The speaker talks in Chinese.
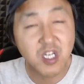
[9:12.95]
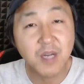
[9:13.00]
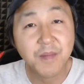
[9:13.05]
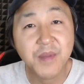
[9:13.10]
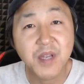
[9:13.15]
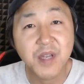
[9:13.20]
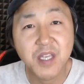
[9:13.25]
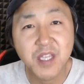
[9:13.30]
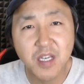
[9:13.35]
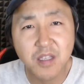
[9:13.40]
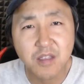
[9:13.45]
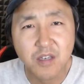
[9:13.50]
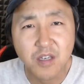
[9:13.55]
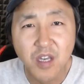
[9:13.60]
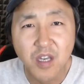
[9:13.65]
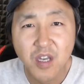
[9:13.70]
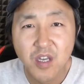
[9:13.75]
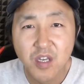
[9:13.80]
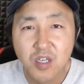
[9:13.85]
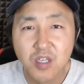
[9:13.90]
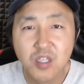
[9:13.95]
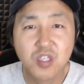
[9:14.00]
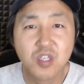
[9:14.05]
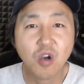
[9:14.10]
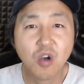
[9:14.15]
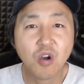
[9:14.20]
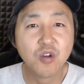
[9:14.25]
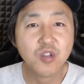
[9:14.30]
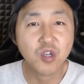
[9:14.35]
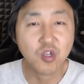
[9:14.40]
每天得
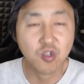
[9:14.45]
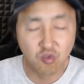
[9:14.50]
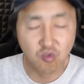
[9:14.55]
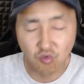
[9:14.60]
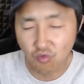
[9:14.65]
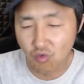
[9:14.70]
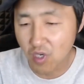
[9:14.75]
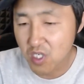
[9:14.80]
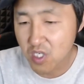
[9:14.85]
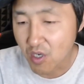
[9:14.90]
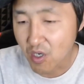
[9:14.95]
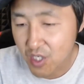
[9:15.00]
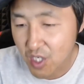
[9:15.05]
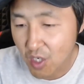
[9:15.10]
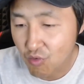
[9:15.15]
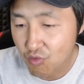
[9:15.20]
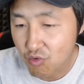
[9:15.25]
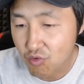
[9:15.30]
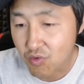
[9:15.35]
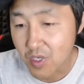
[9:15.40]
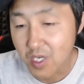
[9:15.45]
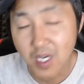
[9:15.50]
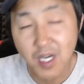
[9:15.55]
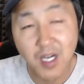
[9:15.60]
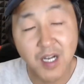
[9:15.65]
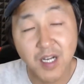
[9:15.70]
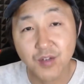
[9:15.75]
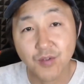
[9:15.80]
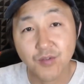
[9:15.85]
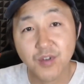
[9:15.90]
消耗掉多少消毒水
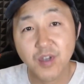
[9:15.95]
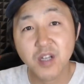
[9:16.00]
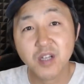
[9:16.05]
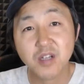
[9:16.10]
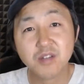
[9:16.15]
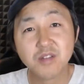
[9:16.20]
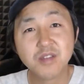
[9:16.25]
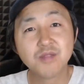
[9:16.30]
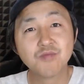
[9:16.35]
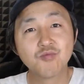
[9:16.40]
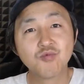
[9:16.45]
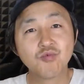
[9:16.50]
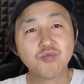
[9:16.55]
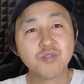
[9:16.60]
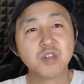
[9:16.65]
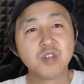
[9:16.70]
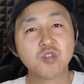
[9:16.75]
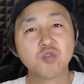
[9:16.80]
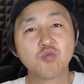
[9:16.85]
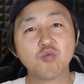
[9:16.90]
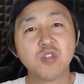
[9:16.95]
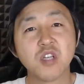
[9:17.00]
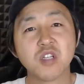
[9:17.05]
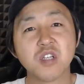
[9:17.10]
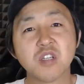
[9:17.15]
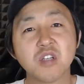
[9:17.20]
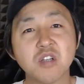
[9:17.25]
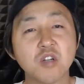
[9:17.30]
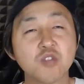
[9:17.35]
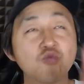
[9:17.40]
啊？有些人都在坐在
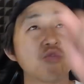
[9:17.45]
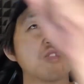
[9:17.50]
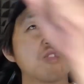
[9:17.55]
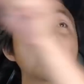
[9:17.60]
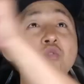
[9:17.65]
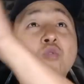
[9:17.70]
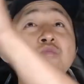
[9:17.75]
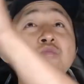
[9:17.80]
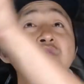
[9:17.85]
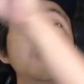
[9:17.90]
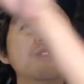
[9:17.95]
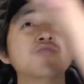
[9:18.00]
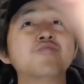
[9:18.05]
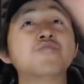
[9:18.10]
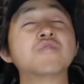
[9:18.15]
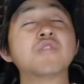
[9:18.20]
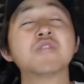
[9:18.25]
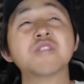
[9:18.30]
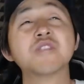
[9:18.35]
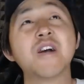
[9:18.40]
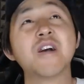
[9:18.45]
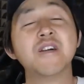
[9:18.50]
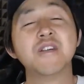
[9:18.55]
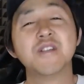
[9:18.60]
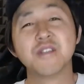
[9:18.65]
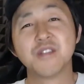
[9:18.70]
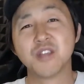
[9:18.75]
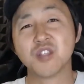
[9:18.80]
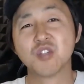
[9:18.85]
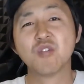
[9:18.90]
车上对着空气去消杀，
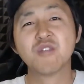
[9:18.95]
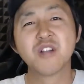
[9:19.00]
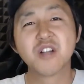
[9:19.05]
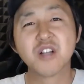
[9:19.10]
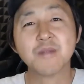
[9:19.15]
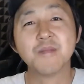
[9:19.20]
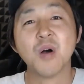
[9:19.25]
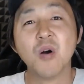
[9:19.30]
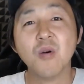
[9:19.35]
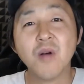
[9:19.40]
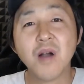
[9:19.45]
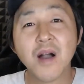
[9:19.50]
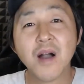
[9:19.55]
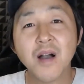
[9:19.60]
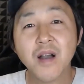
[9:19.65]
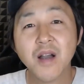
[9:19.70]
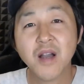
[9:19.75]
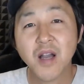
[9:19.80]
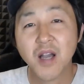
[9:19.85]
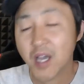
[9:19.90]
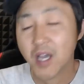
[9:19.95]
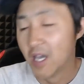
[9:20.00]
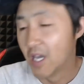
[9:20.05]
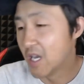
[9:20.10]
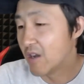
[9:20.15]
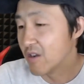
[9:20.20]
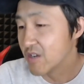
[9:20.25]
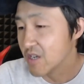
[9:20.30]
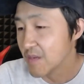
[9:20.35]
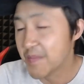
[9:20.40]
你消杀个毛啊！
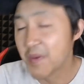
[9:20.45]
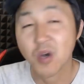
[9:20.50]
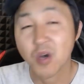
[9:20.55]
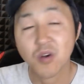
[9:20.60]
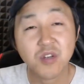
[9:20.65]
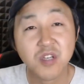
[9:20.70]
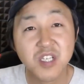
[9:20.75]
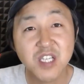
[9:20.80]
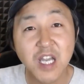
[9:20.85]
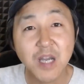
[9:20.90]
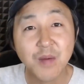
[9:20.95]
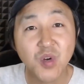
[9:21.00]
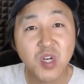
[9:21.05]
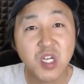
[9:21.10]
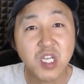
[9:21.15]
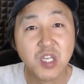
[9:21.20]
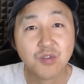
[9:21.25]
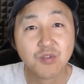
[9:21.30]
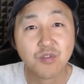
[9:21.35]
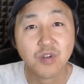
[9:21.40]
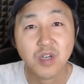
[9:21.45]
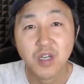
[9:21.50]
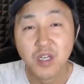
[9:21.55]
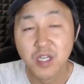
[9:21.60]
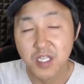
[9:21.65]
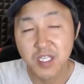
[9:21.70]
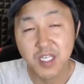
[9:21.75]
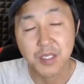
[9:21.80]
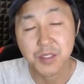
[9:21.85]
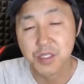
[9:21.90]
还有人跑到沙漠里去
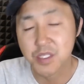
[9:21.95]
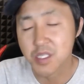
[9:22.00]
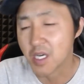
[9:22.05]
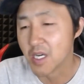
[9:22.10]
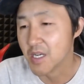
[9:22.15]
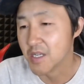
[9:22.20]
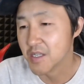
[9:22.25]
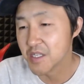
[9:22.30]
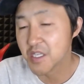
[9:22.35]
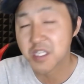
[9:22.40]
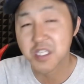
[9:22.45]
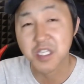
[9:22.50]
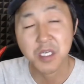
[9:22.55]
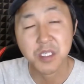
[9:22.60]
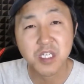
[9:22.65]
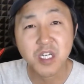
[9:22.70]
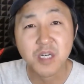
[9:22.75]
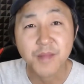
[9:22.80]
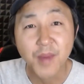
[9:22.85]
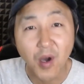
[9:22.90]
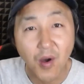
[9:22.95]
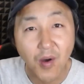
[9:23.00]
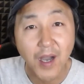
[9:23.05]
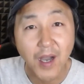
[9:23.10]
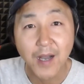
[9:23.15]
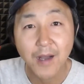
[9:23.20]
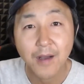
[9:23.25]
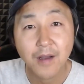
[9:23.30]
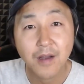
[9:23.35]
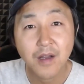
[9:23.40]
检测，你检测个毛
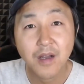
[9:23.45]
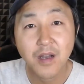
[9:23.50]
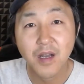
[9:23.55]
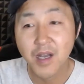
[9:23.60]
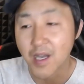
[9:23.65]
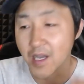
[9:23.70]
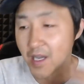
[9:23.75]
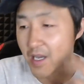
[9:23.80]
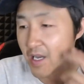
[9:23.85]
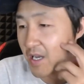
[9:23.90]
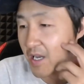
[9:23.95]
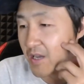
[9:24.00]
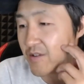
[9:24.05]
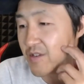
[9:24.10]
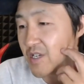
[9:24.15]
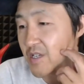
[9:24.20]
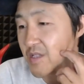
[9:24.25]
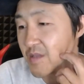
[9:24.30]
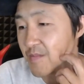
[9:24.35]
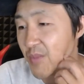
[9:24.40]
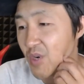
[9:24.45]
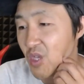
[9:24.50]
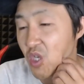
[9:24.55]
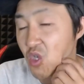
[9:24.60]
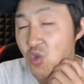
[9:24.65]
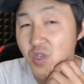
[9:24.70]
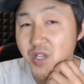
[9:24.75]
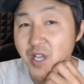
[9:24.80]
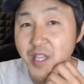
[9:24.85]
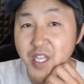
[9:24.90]
啊！啊，还有人跑到
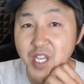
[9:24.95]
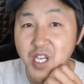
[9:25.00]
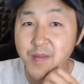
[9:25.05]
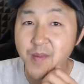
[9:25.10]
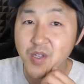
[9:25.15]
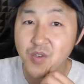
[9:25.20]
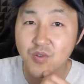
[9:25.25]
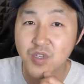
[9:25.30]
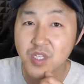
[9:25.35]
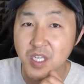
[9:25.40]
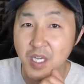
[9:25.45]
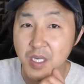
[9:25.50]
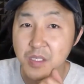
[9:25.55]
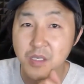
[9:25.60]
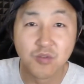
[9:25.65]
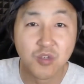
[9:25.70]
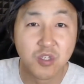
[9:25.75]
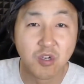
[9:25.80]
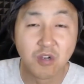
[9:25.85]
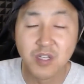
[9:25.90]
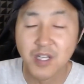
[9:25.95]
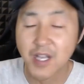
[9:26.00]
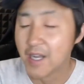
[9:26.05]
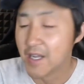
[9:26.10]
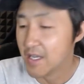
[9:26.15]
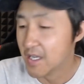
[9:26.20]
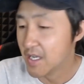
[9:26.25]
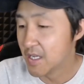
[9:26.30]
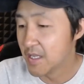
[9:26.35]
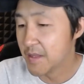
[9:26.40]
庄稼地里面去检测去消杀，
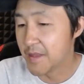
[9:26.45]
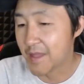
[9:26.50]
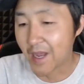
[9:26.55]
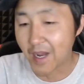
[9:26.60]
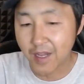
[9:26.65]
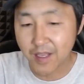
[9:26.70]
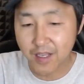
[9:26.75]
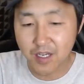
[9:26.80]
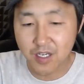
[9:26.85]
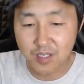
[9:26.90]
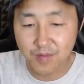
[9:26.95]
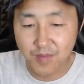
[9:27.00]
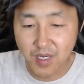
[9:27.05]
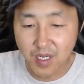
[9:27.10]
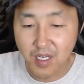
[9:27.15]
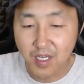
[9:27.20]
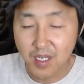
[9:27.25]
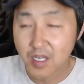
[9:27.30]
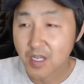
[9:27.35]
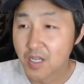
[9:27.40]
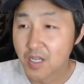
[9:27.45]
拿了一个什么